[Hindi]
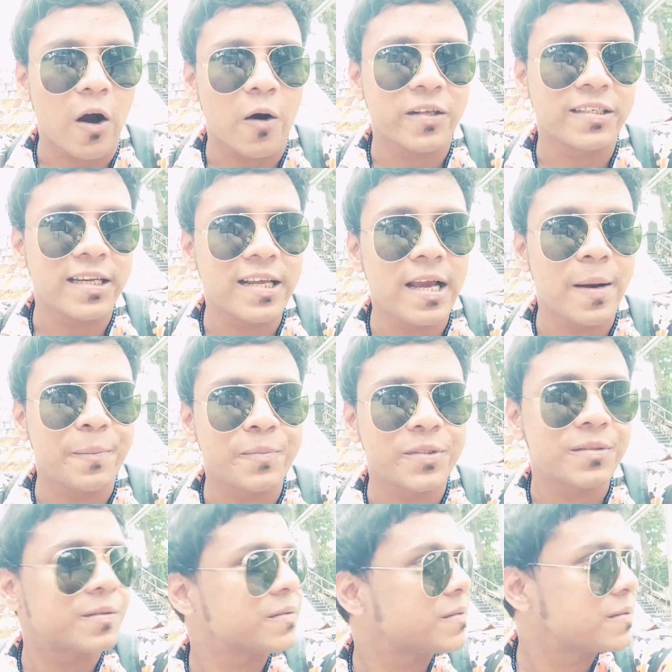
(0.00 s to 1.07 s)
और चलिए आप
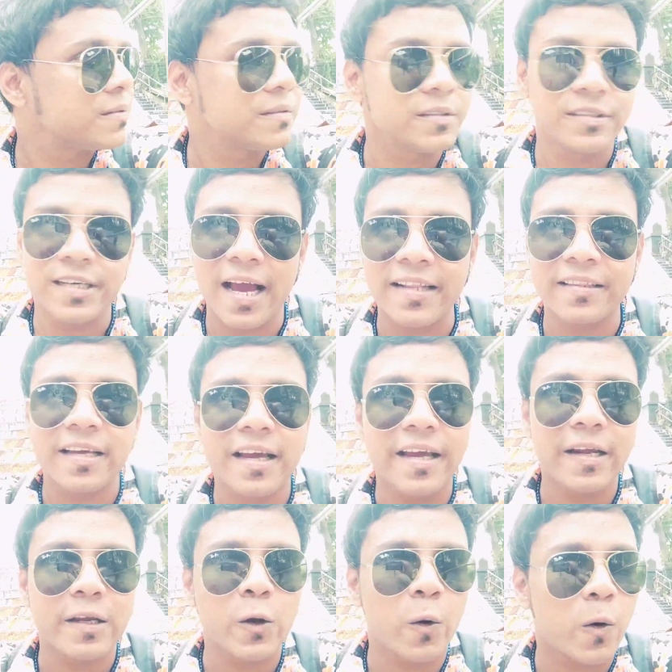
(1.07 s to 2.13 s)
जानते
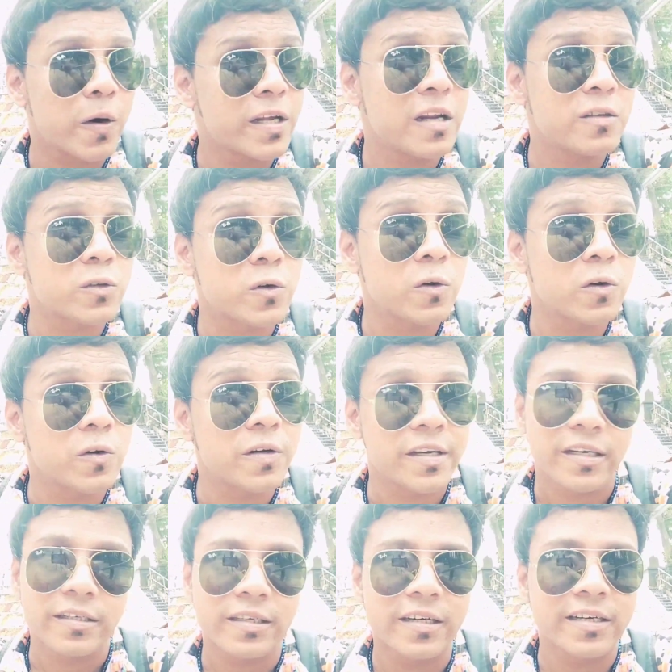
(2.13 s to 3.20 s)
हैं कि ऑडियंस को
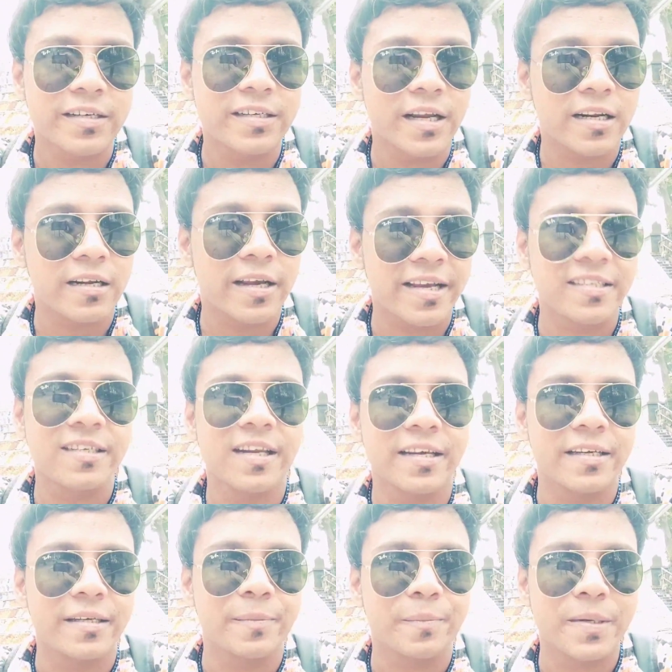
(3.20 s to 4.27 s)
ये टीजर कैसी
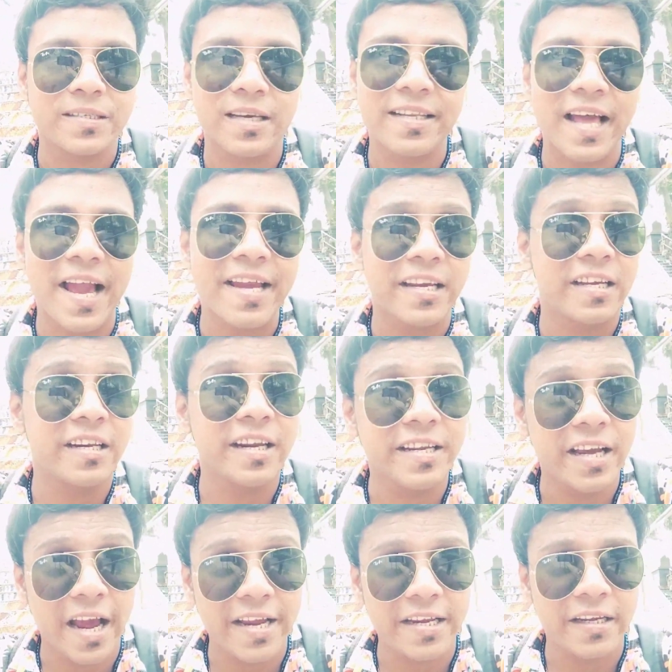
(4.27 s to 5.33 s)
लगी पसंद आई कि
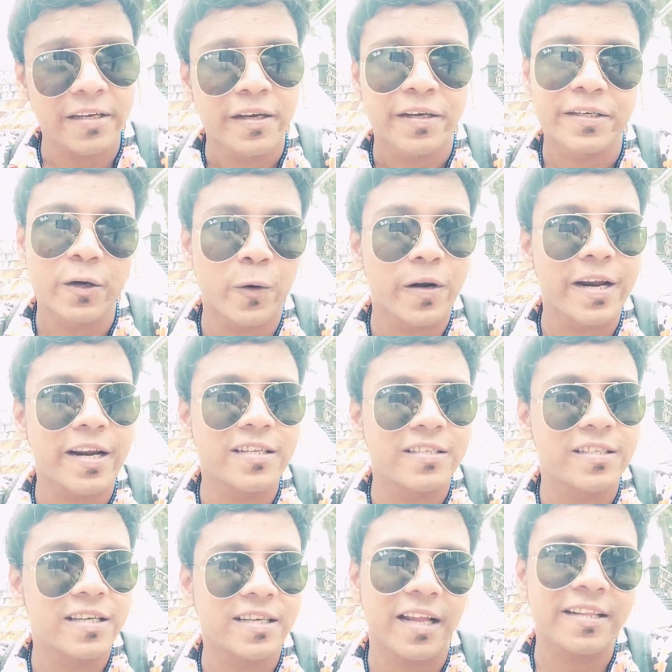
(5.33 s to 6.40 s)
नहीं आई ये
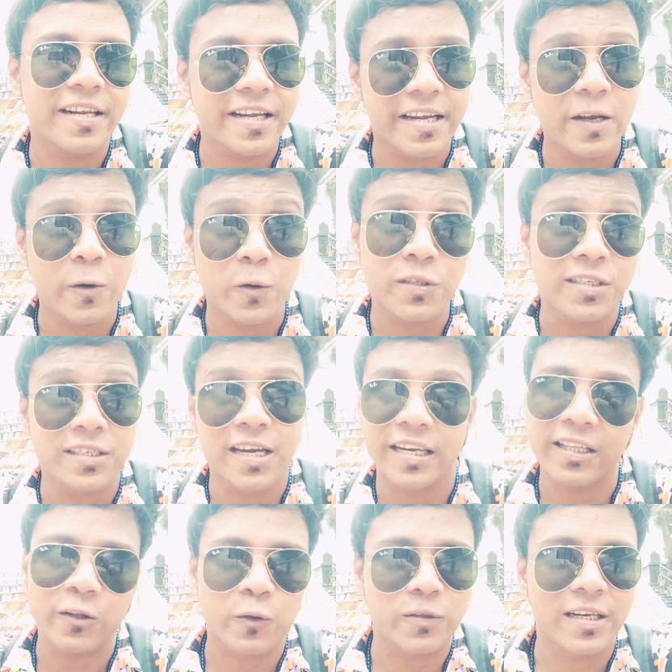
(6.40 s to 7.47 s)
ऑडियंस से जानने की कोशिश
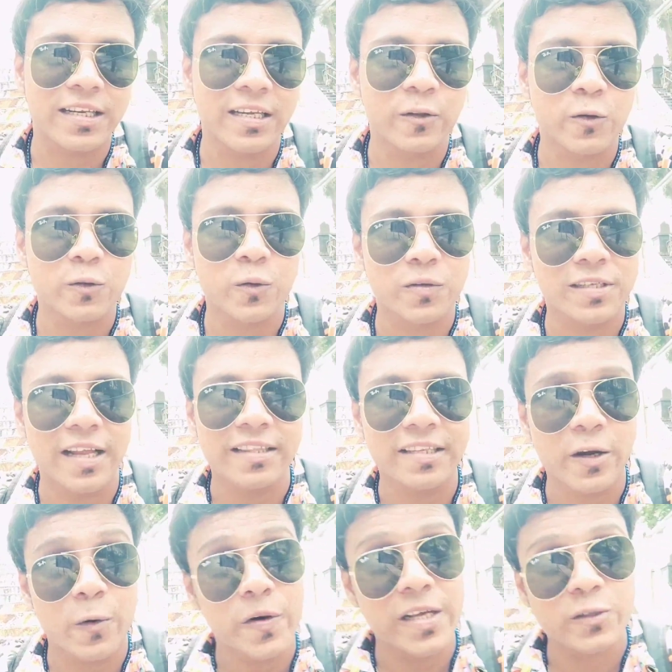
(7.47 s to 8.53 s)
करते हैं तो चलिए दोस्तों
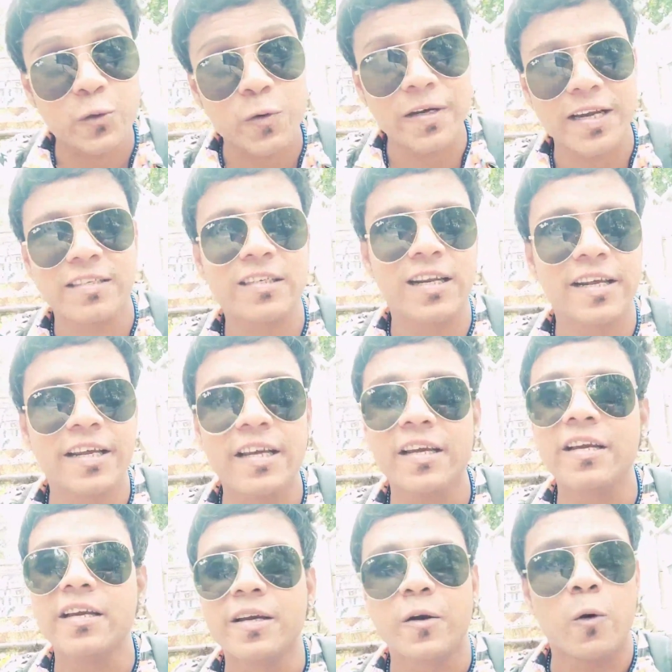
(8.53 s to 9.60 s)
जानते हैं ऑडियंस को कैसी लगी
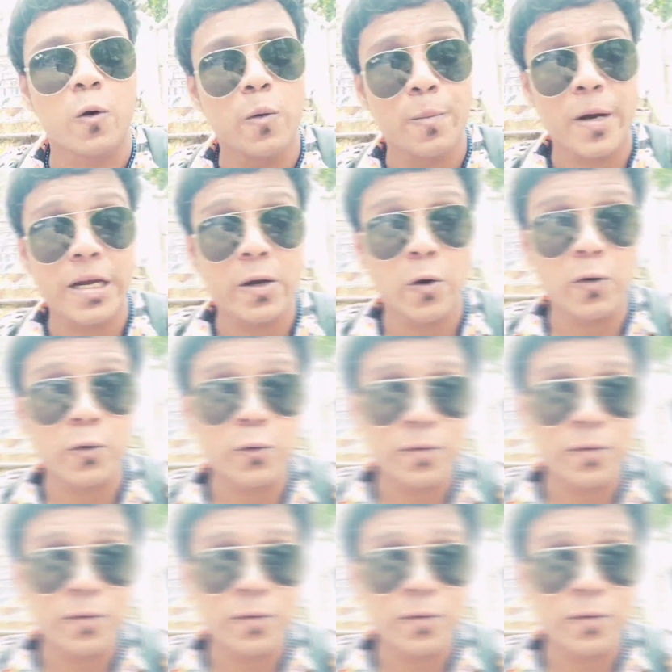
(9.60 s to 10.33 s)
ओम माई गॉड